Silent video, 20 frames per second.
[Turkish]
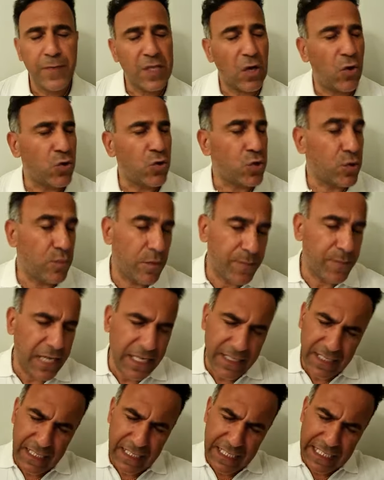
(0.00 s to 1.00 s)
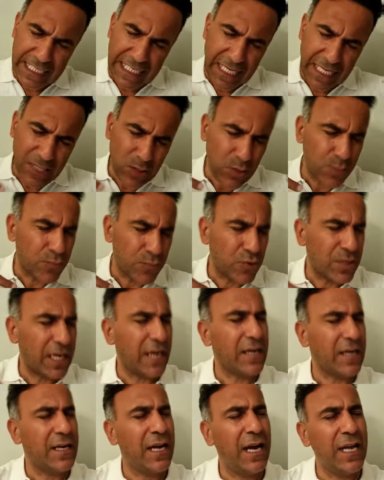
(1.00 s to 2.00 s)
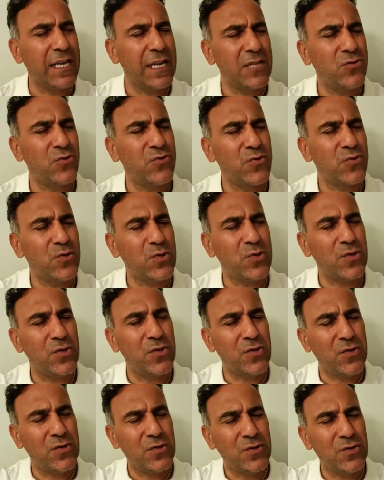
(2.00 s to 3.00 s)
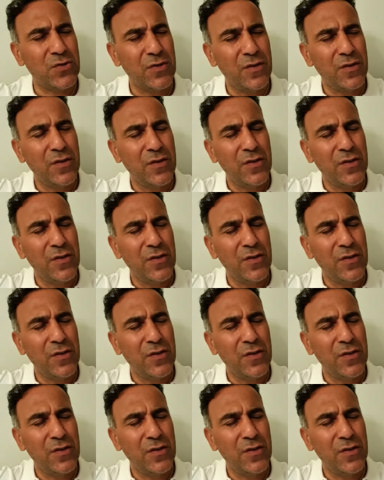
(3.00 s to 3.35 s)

Otomobiliniz de Zümrüt K'ya dönüşsün.